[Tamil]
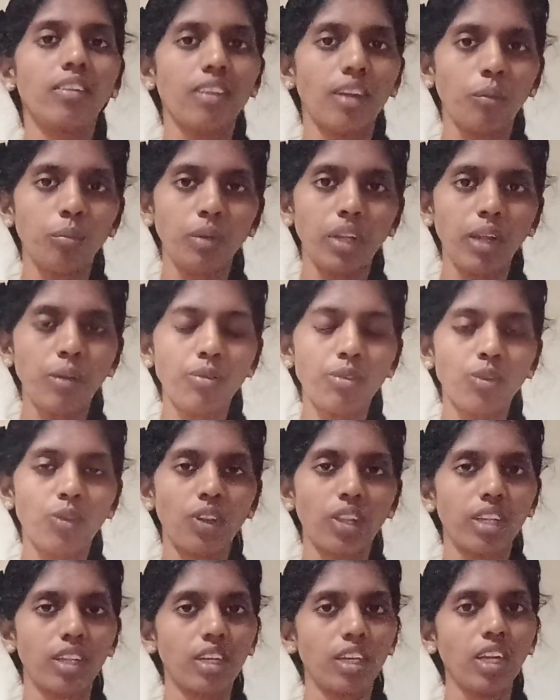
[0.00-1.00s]
சம்டைம்ஸ்
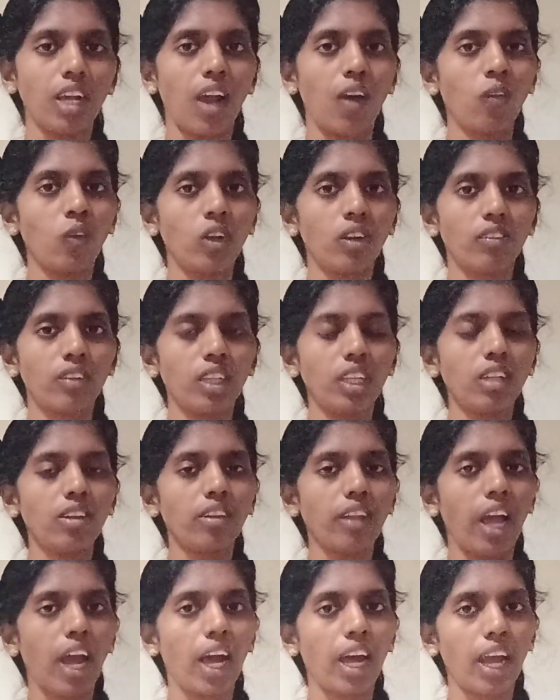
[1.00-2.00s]
வந்து அவங்க வந்து
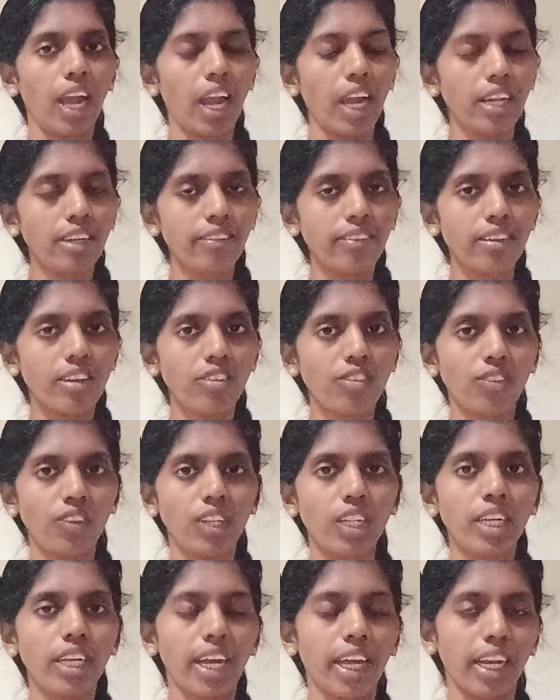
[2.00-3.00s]
ஆன்சர்ஸ்
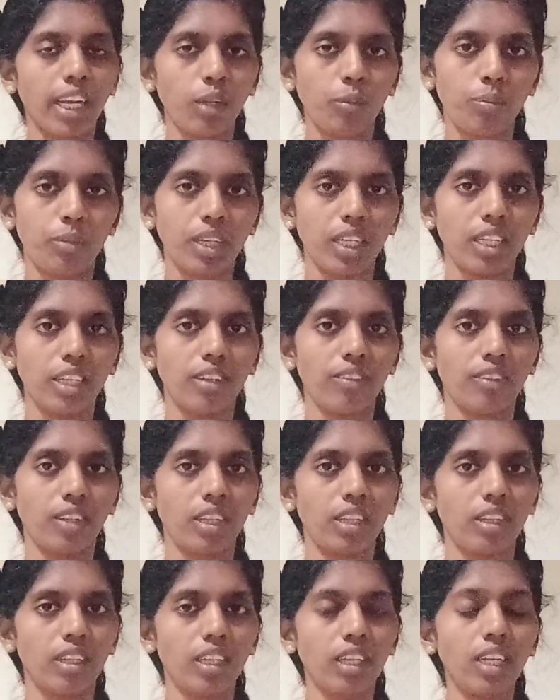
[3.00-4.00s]
வந்து கரெக்ட் பண்ணுறது
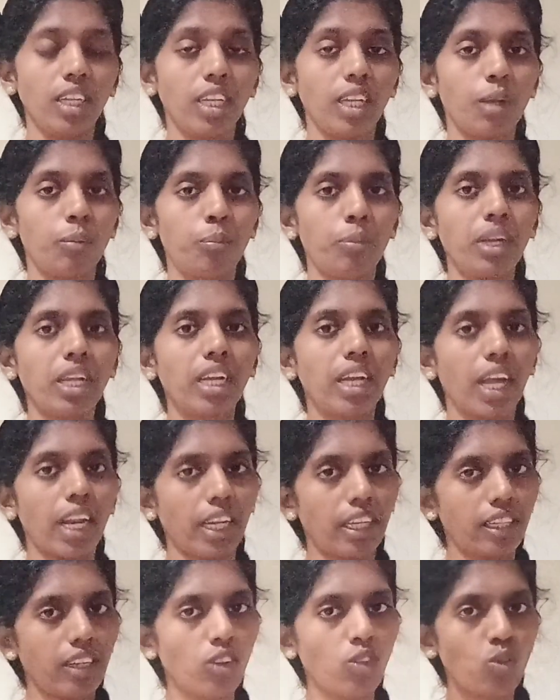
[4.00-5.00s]
வந்து எப்படி
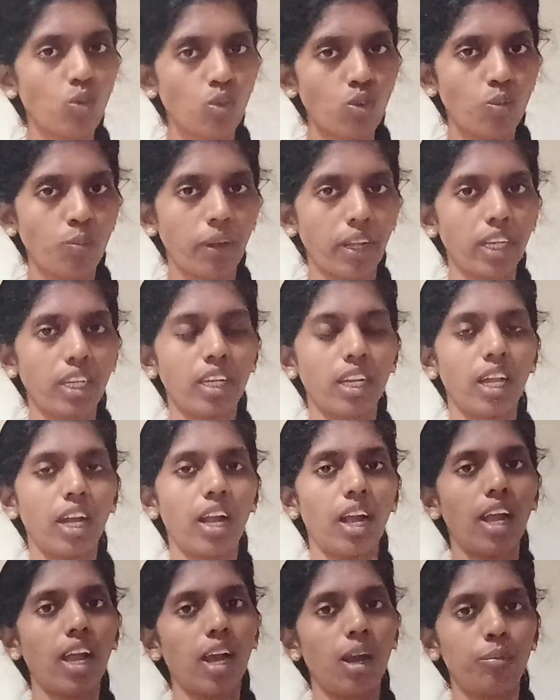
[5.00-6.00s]
கரெக்டாக சூஸ்
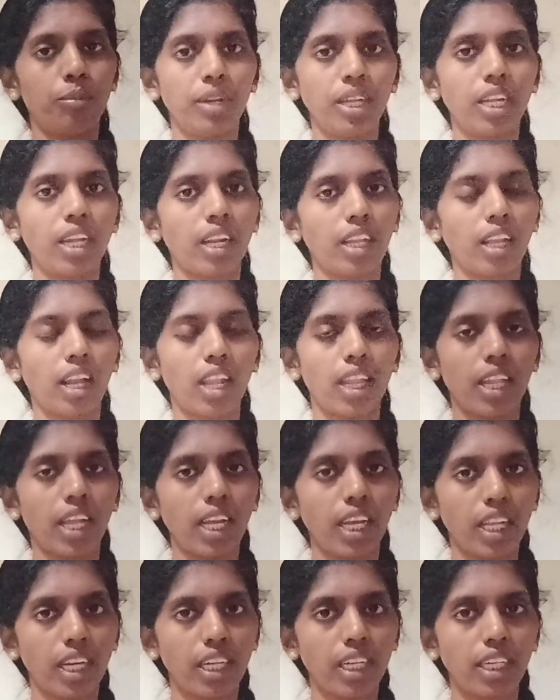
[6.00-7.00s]
பண்ணுறாங்க அப்படிங்கிறதுல
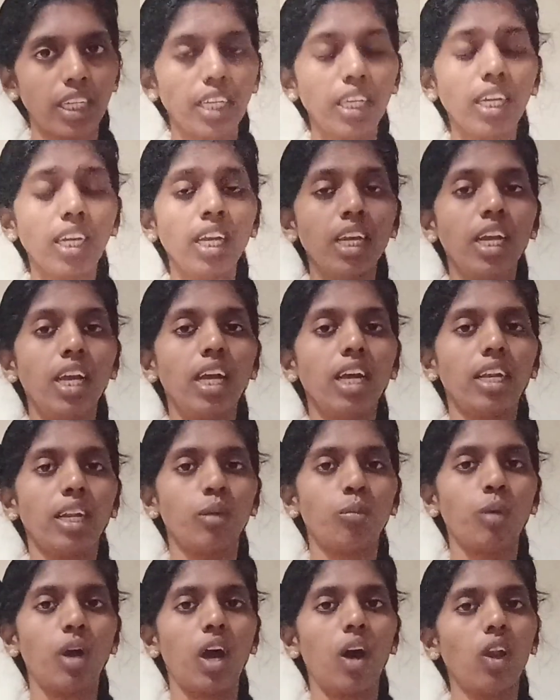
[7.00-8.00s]
தான் இருக்குது
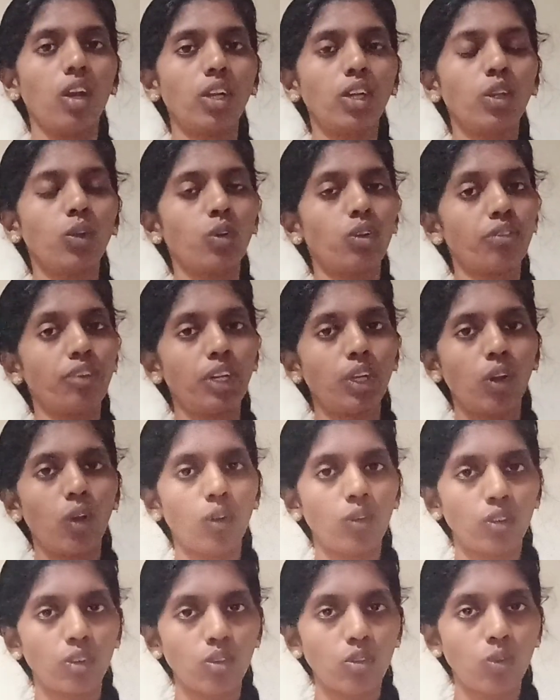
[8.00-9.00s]
நம்ம ஆல்ரெடி ஒரு
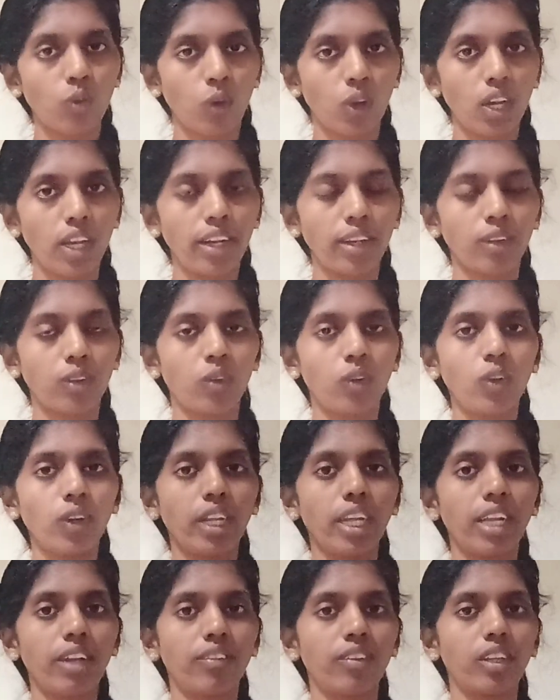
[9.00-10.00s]
வீடியோவில் வந்து சொல்லியிருந்தோம்
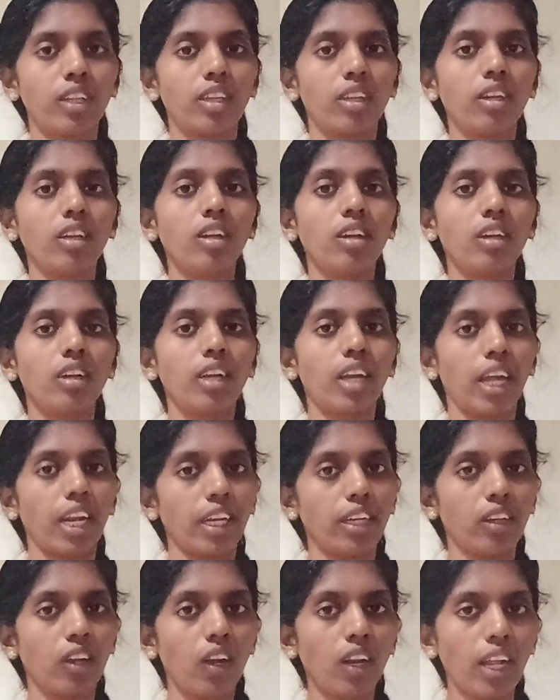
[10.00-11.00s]
நீங்கள் வந்து
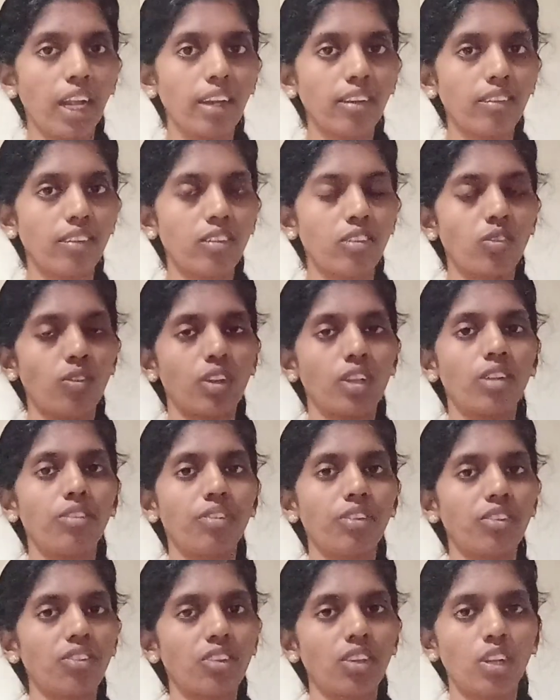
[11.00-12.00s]
கரெக்டான ஆன்சர்ஸ் வந்து
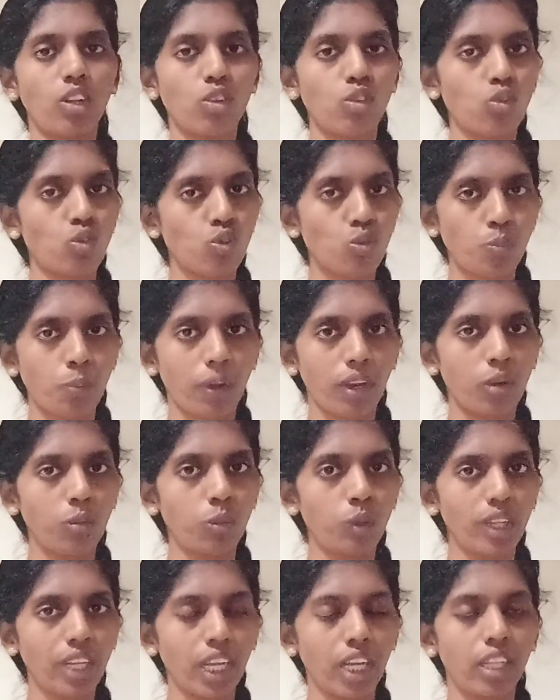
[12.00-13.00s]
ஃபஸ்ட்டு நீங்கள் சூஸ் பண்ண
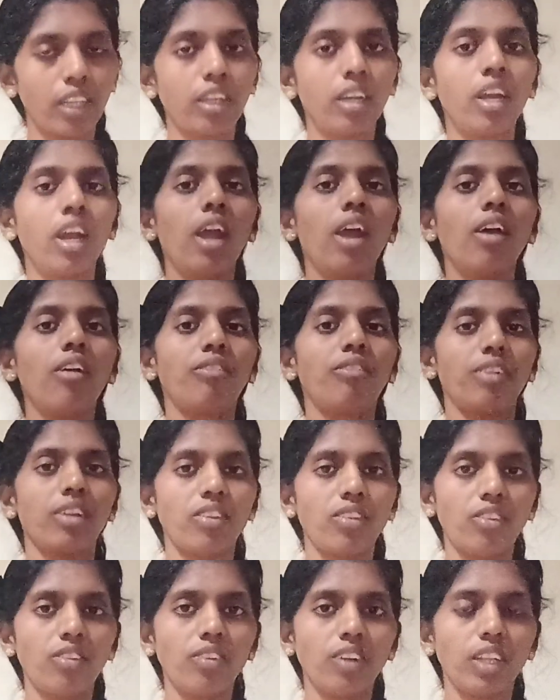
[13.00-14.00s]
முடியாது
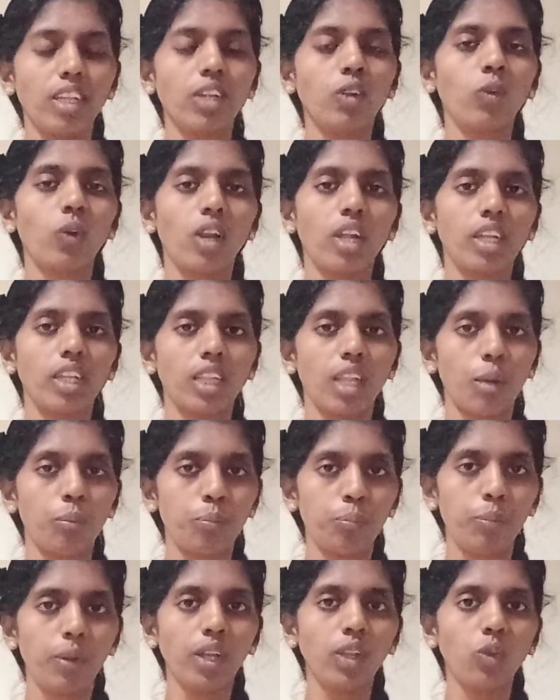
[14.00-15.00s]
ஃபஸ்ட்டு வந்து உங்களுக்கு
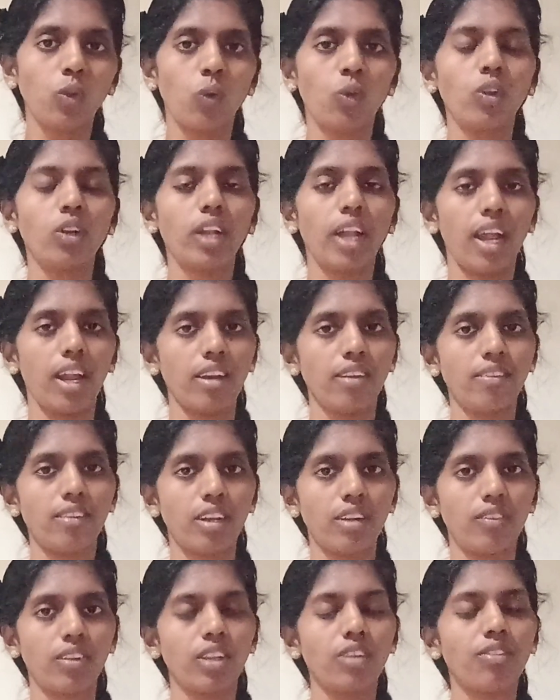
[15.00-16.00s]
தப்பாக தோன்ற
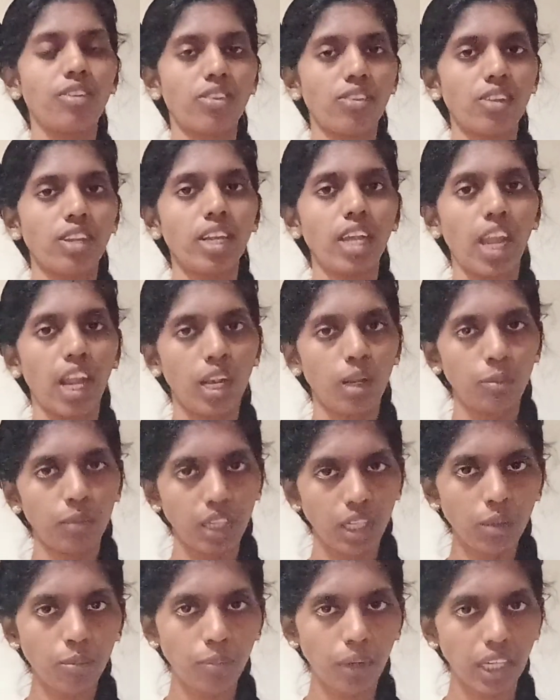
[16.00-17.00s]
ஆன்சரை வந்து ஃபஸ்ட்டு நீங்கள்
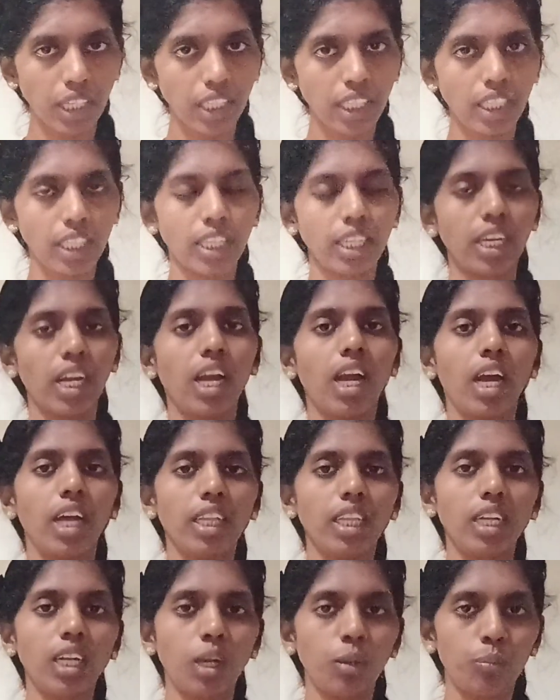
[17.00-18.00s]
எலிமினேட் பண்ணிடுங்க
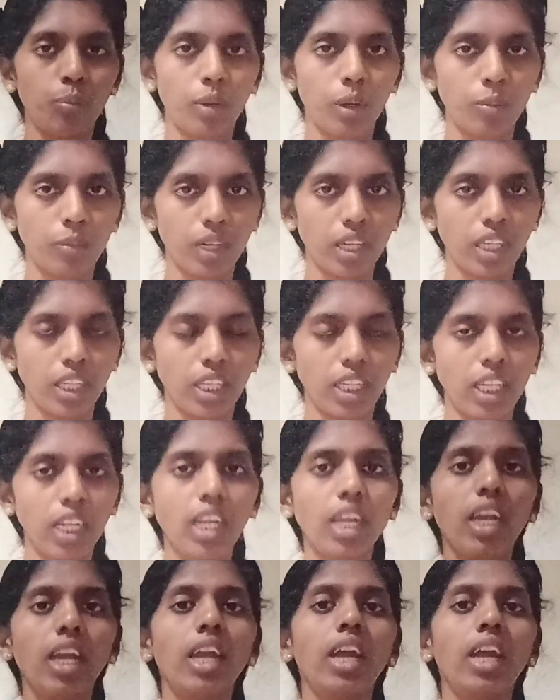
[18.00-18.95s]
அதுக்கப்புறமாட்டிக்கு